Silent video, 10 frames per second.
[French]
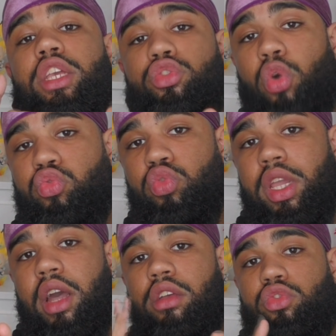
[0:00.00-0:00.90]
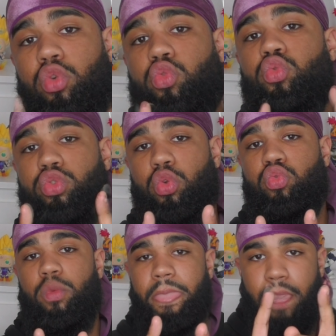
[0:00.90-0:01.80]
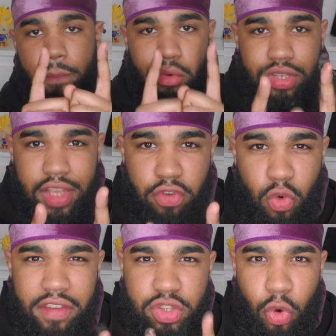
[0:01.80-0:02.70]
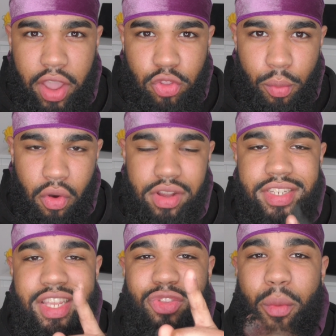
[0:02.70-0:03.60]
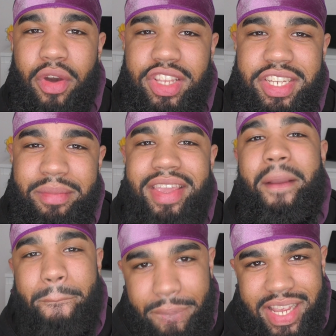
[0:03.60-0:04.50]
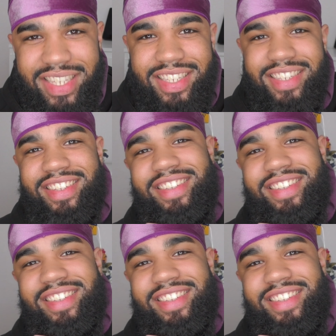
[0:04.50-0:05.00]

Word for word: Et surtout les gars, surtout, surtout, brossez vos waves correctement. C'était ton boy Jimmy. Peace.